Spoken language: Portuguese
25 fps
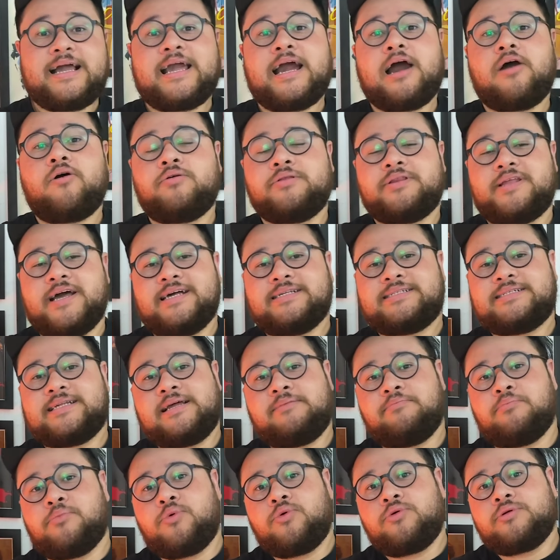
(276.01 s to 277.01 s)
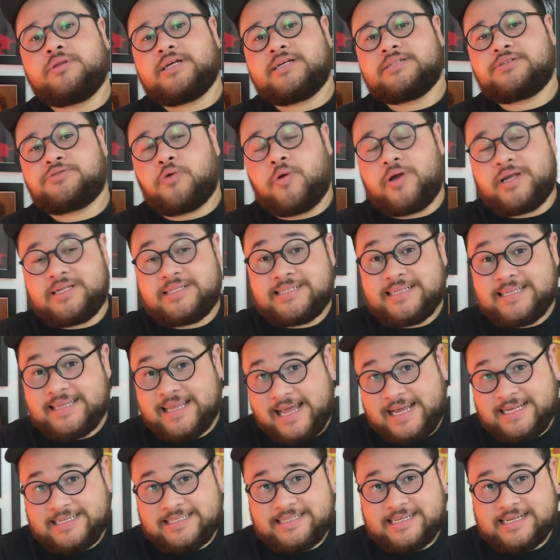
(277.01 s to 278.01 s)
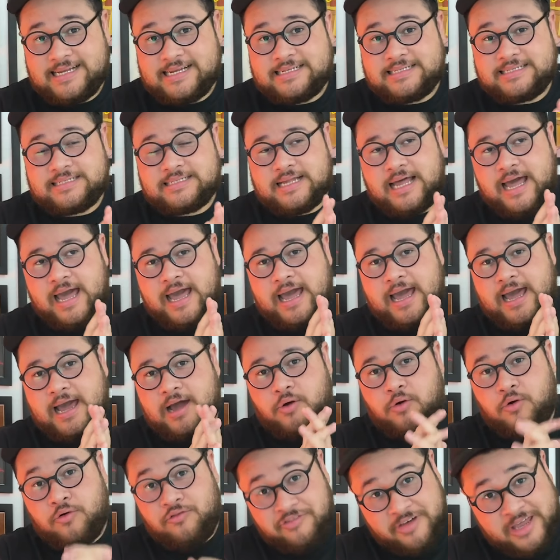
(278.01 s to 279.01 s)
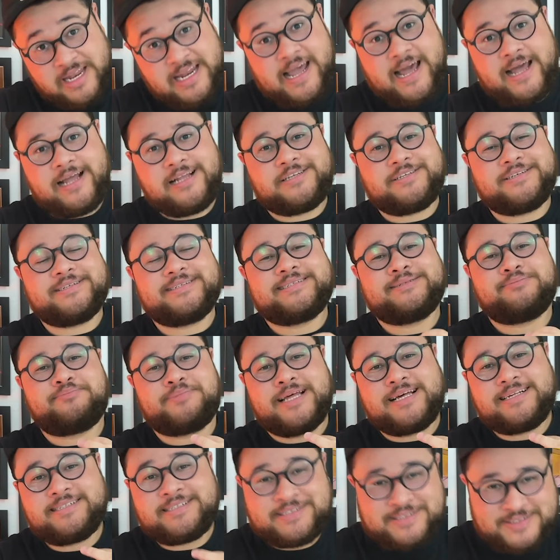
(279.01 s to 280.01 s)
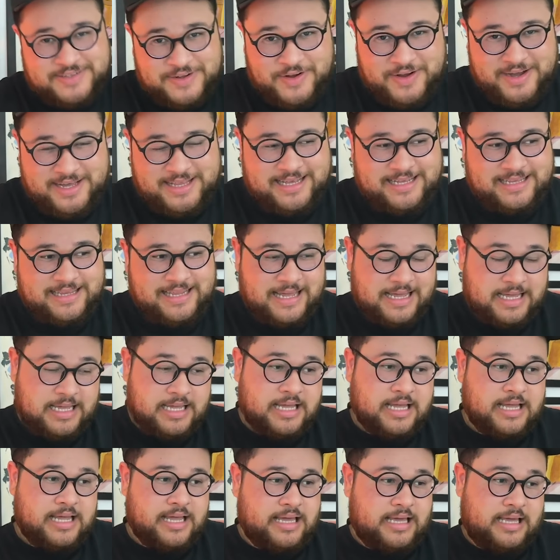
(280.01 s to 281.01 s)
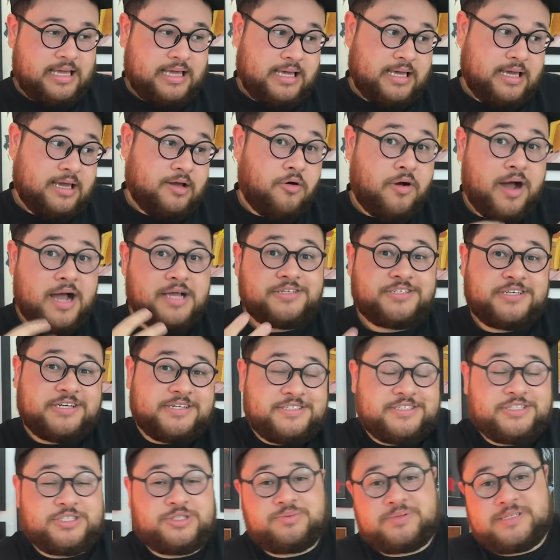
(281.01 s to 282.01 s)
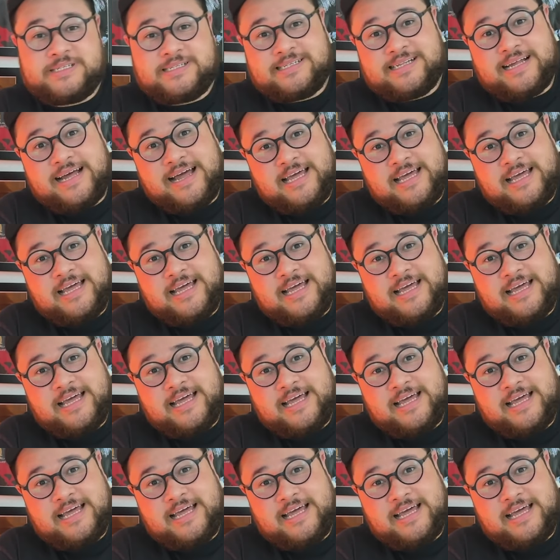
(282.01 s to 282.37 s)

que acontecem muitas coincidências é, convenientes para a história, né? E eu acho que a gente precisa